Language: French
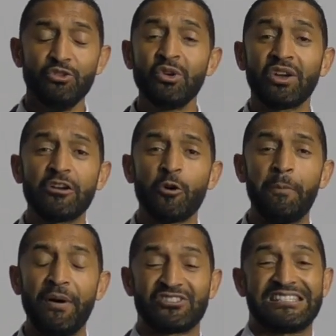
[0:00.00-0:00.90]
une
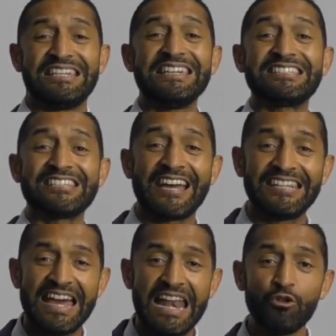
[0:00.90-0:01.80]
récompense
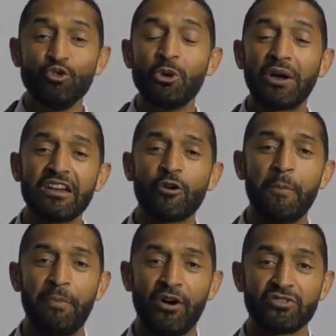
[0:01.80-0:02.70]
éternelle, une
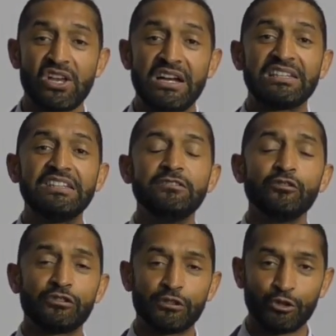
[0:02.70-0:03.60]
récompense qui
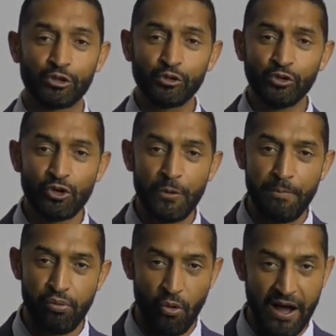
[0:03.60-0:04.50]
ne se souille
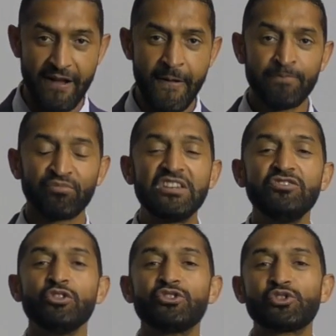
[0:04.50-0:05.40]
point, qui
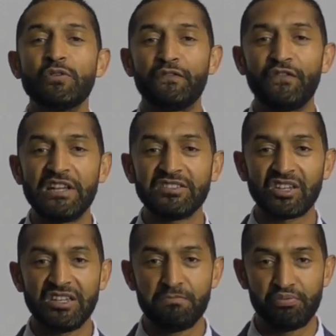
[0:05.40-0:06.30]
ne se
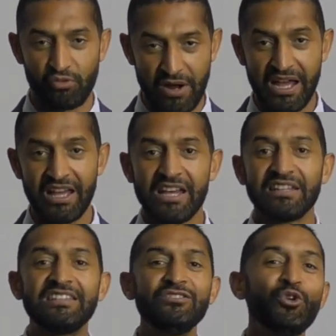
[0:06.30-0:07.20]
flétrit point,
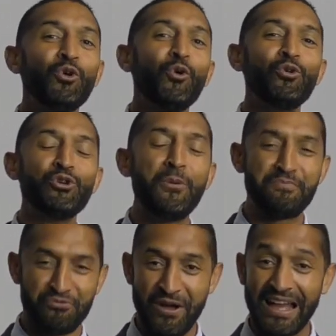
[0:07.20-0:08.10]
qui ne rouille
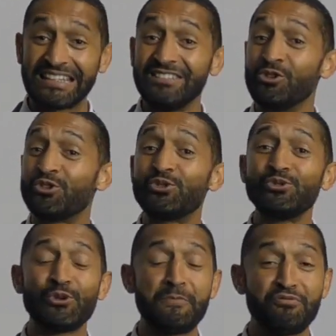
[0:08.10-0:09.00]
point, qui ne
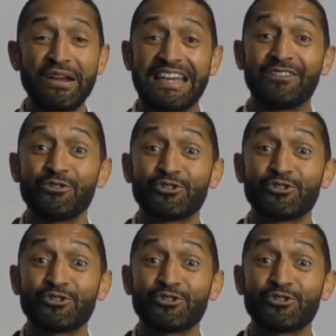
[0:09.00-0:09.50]
s'use point, quelque